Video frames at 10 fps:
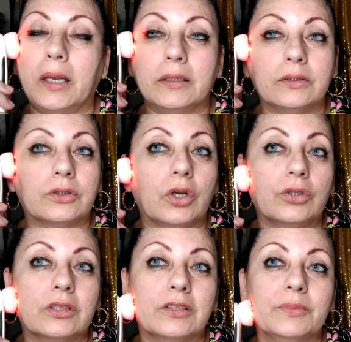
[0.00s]

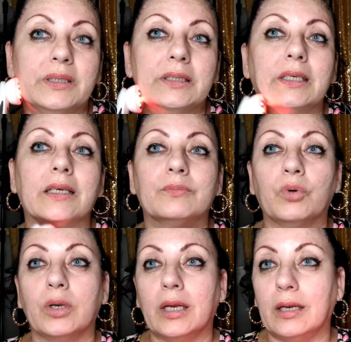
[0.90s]
Entonces, mis chicas,
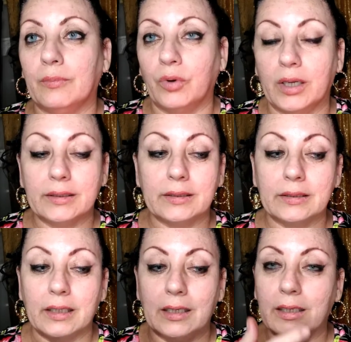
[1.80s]
voy a, voy a
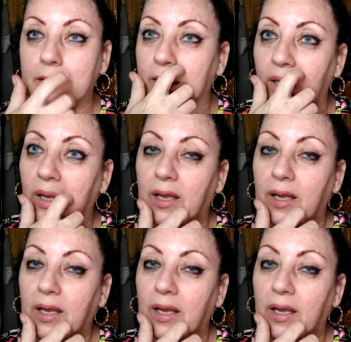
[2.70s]
enseñarles,